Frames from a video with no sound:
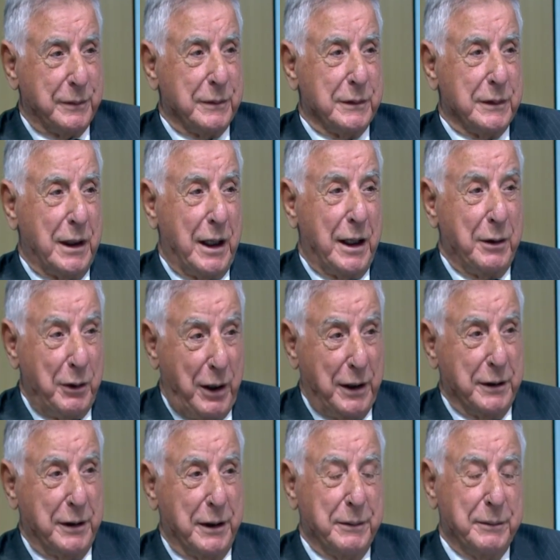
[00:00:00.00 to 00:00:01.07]
هذه
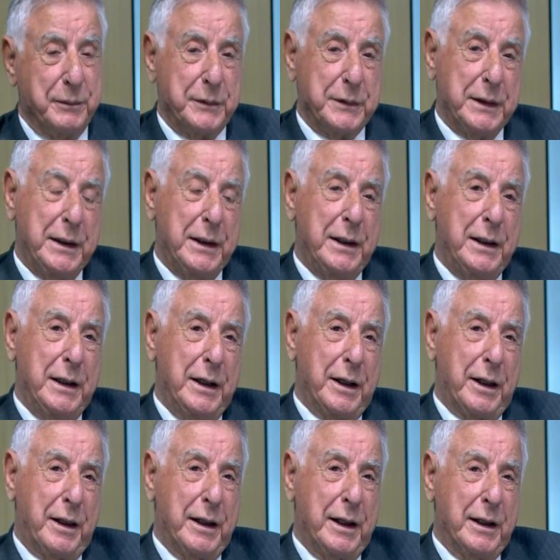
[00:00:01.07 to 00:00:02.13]
واحدة
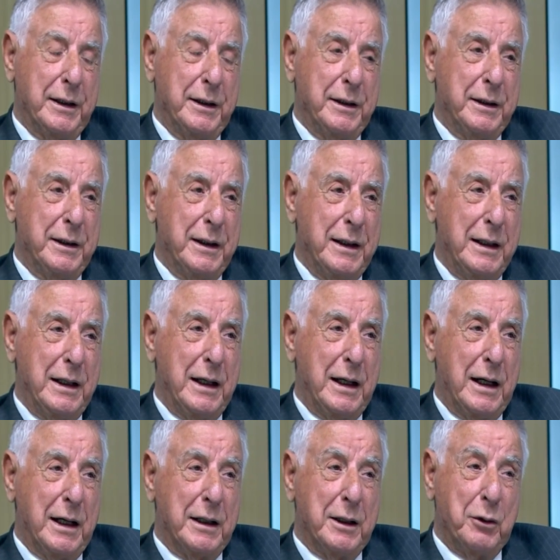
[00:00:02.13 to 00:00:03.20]
اثنين
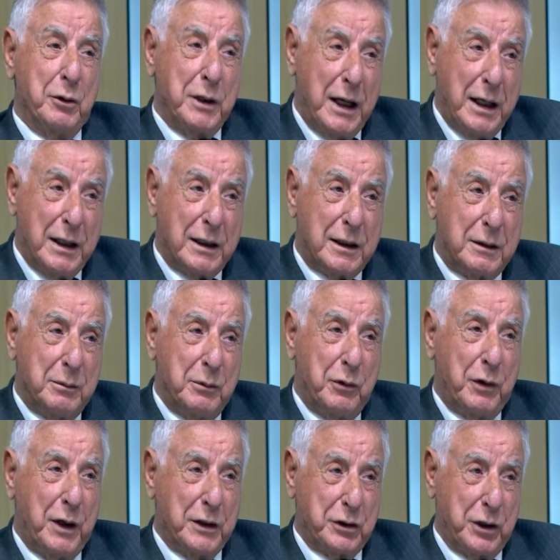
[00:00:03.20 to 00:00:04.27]
أن هنالك
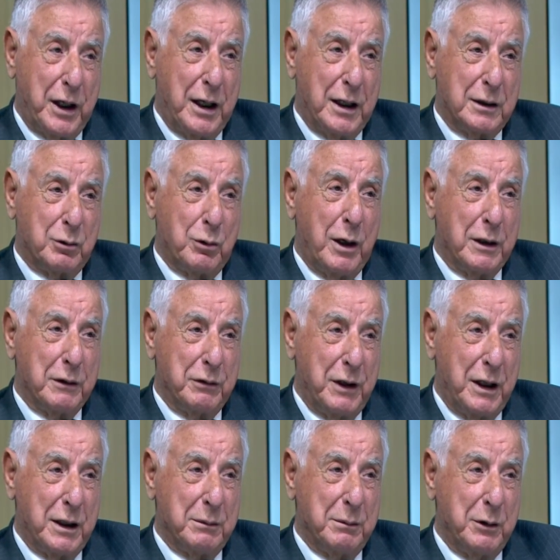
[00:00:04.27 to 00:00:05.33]
مفاجآت
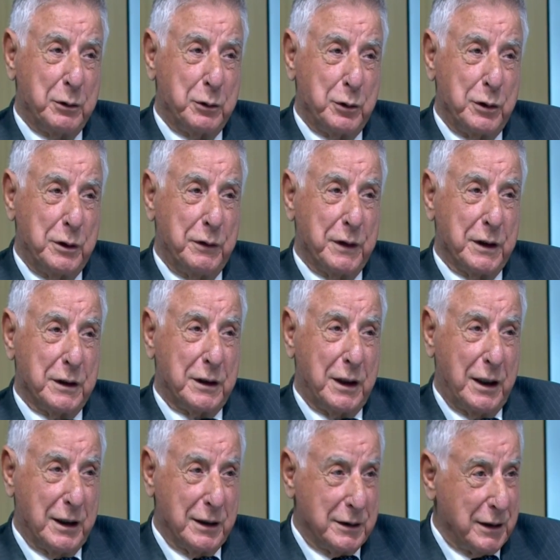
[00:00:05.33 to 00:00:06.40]
وأنفاق موجودة في
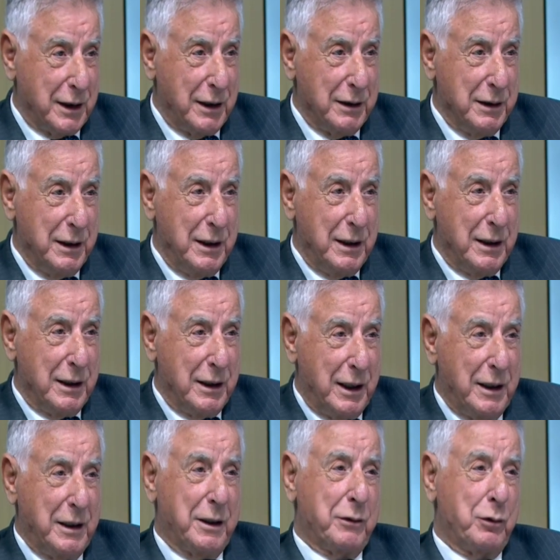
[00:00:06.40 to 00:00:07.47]
قطاع غزة لا
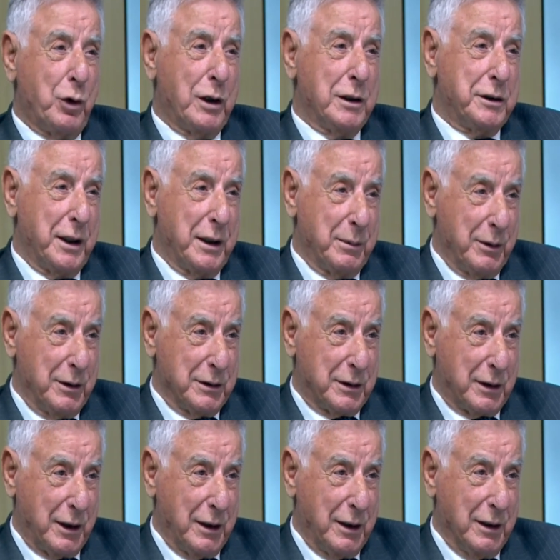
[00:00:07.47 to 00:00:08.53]
يعرفها الجانب
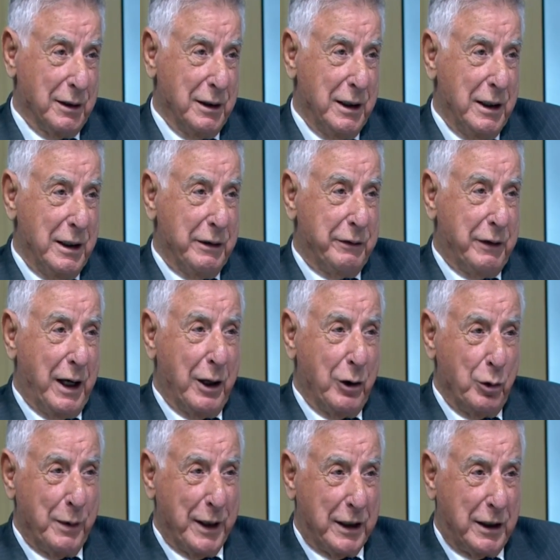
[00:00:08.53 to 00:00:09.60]
الإسرائيلي فأهل
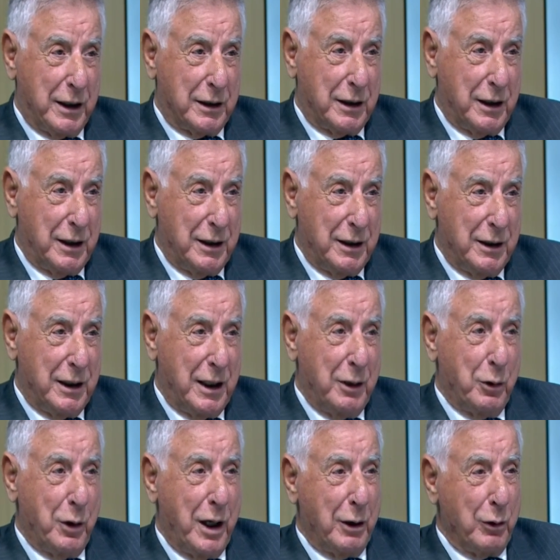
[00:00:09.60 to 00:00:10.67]
مكة
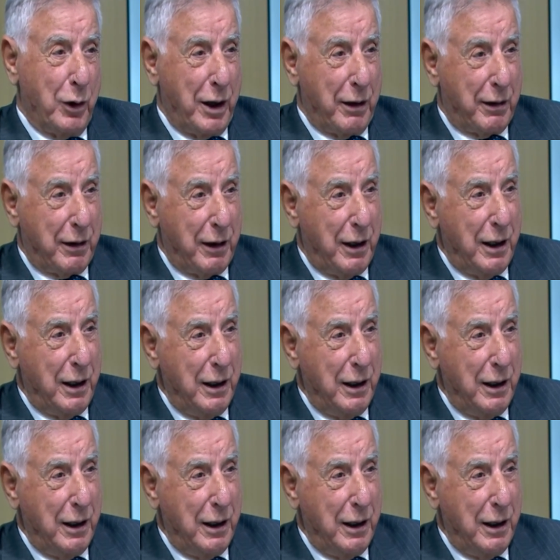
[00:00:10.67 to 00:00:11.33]
أو أهل غزة